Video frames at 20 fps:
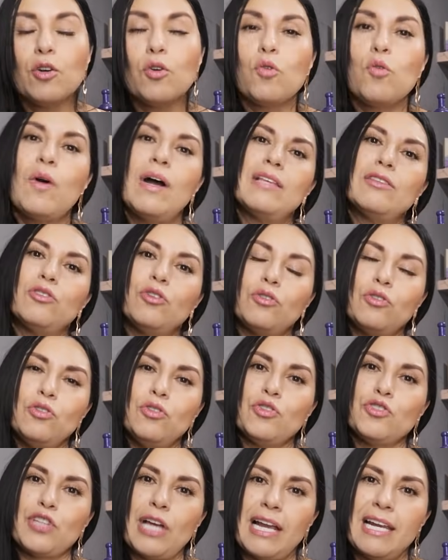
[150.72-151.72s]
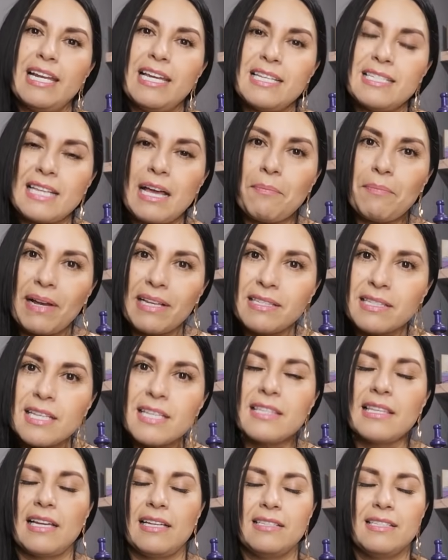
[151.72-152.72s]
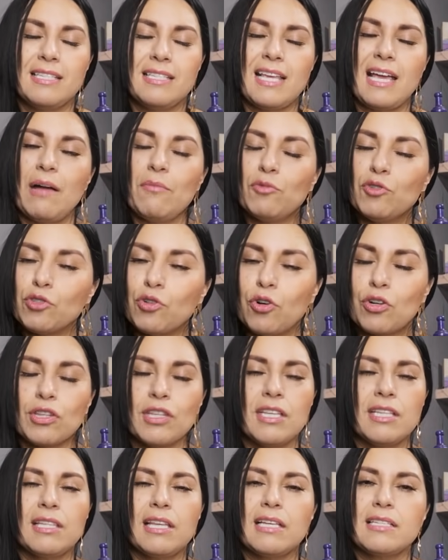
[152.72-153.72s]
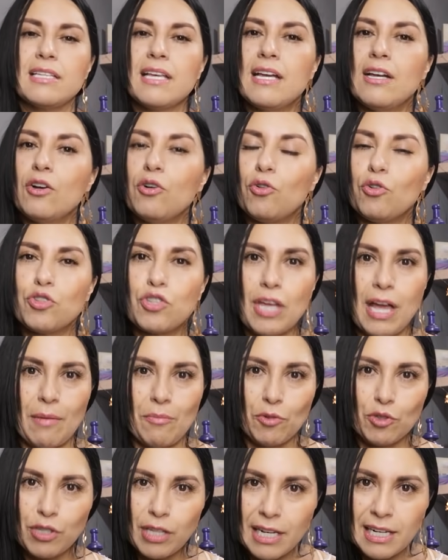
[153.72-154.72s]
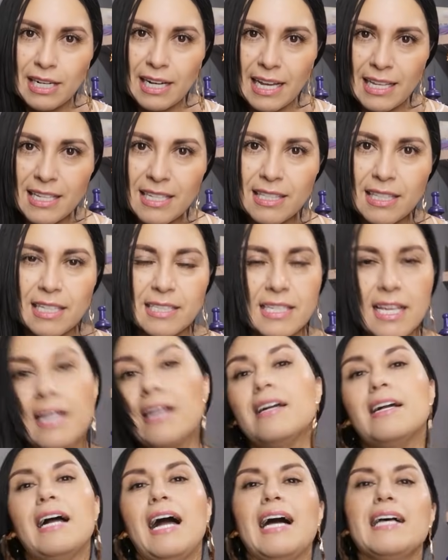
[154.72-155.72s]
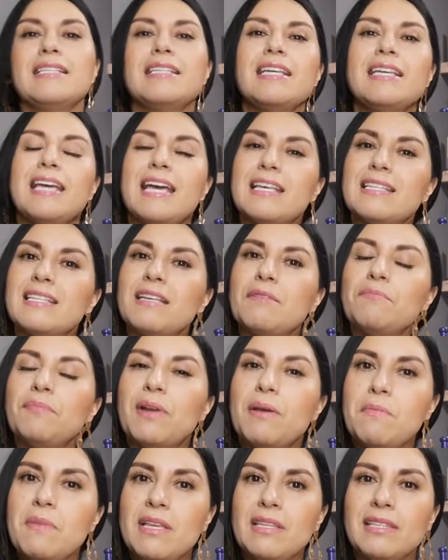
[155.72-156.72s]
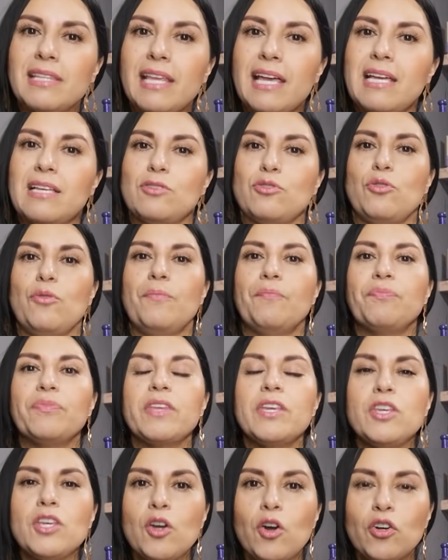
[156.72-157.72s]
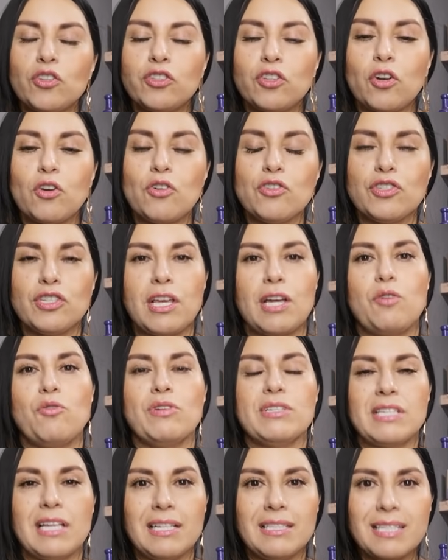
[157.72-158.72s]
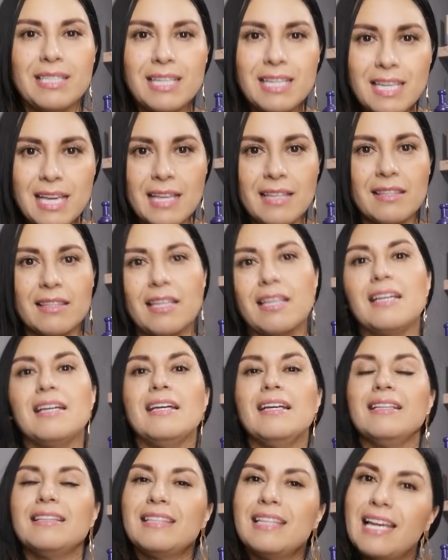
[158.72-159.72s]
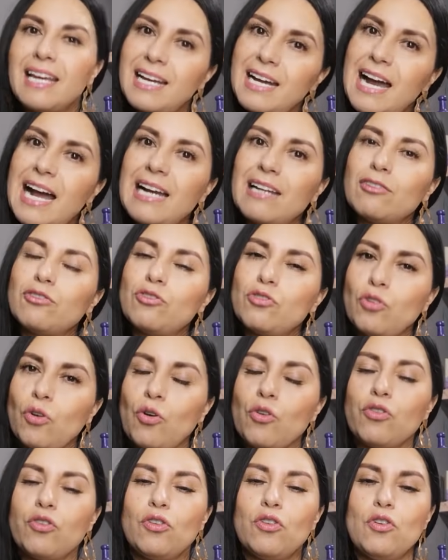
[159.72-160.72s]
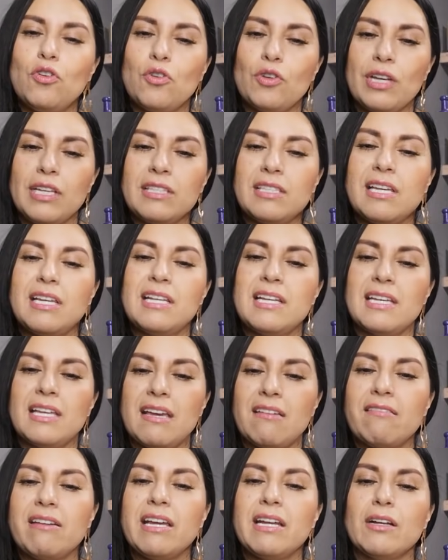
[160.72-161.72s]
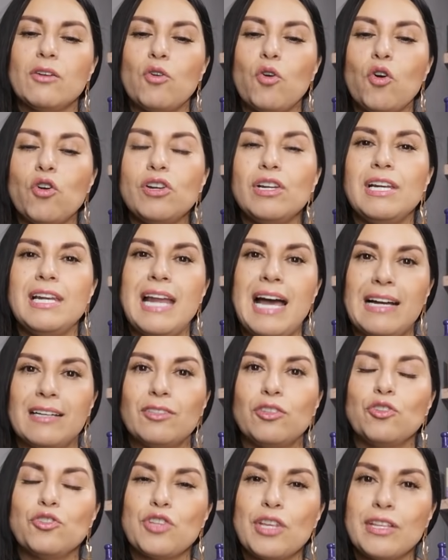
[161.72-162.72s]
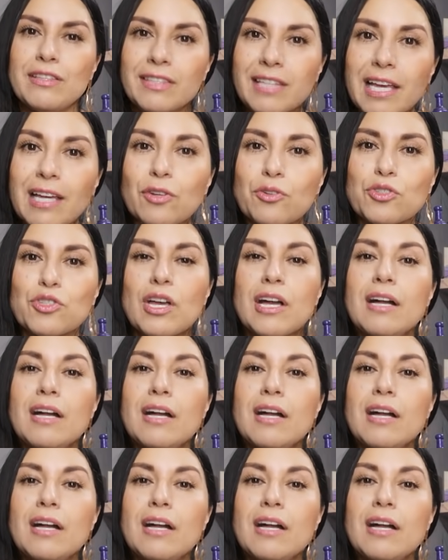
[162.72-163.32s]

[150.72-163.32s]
cuando nos sale esa pancita, seamos gorditas o seamos delgaditas. Así que simplemente eso, y otro consejo es el siguiente, dejar todo lo que tiene que ver con lácteos enteros,